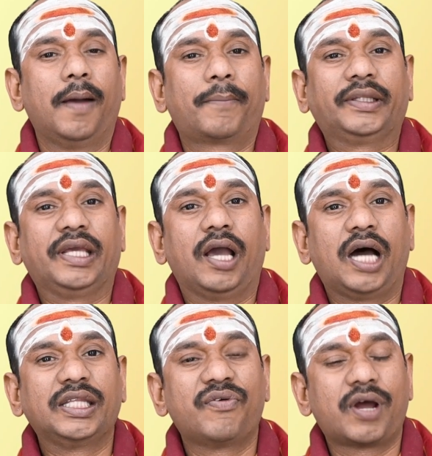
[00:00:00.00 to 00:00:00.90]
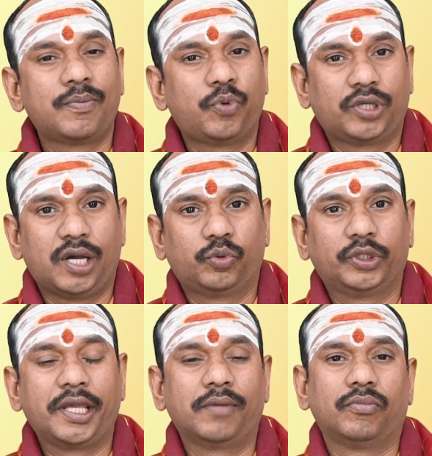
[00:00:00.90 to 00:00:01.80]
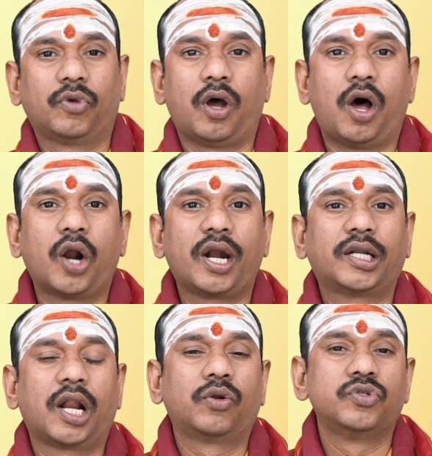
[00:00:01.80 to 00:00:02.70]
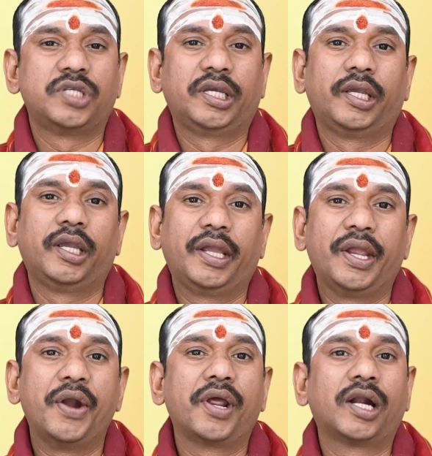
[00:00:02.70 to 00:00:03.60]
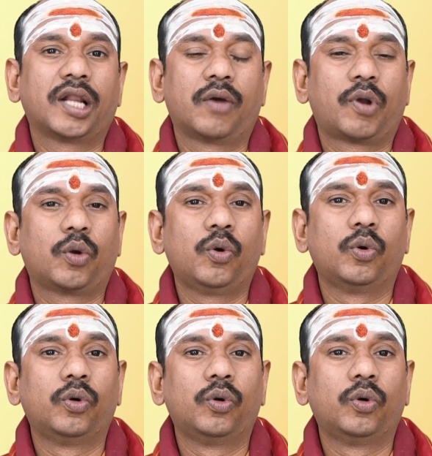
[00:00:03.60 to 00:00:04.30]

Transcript: ప్రతి ఆదివారం పూట ఉదయం ఆరు గంటల నుంచి ఏడు గంటల వరకు